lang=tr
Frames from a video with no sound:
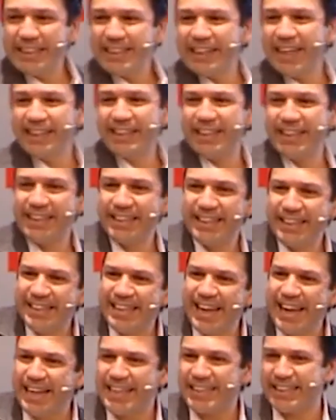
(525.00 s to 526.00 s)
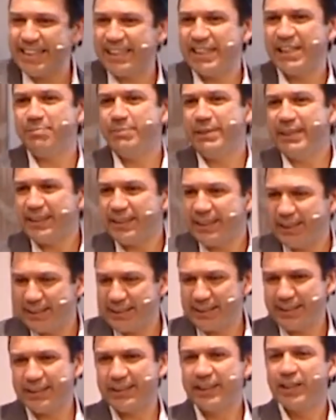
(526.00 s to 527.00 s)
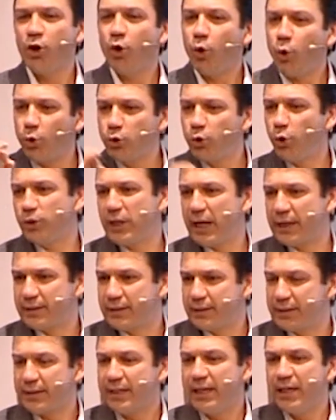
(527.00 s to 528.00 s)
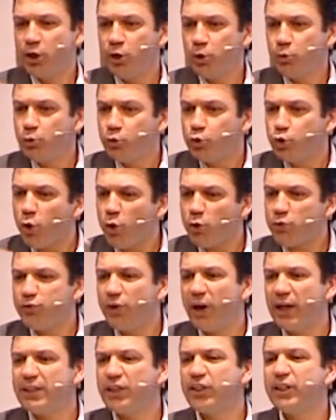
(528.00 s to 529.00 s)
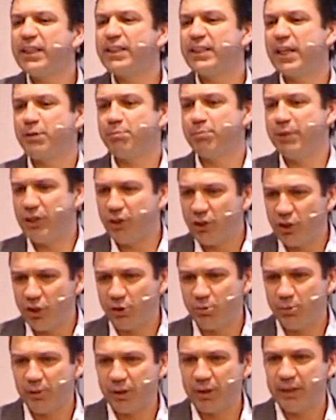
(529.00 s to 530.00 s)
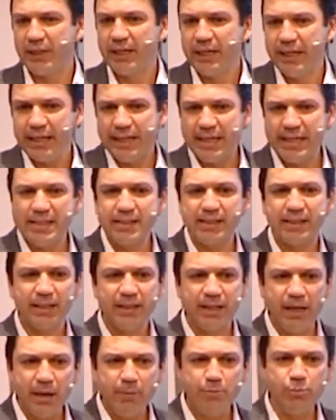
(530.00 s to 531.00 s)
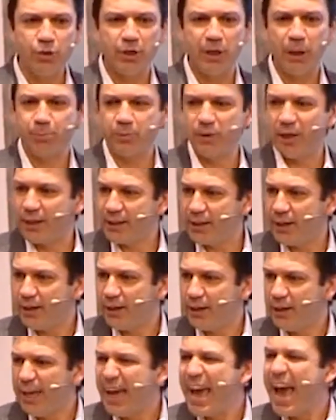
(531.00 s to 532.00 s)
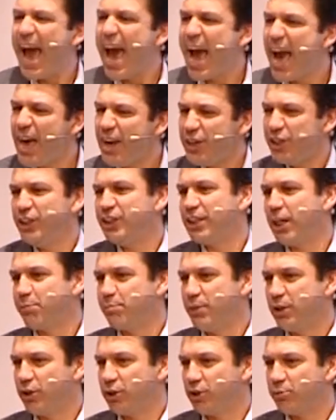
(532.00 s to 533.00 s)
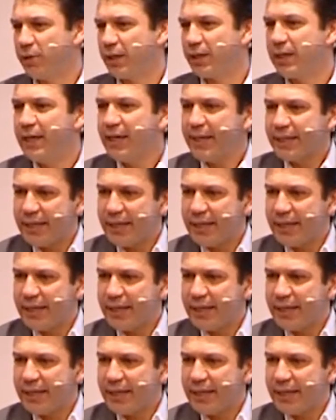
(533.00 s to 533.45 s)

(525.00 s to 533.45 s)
insanların ne istediğini bilirseniz ona odaklanın çok fazla şey satmaya çalışmayın bakın. İnsanın en büyük yaptığı hata her şeyi satmaya çalışmak.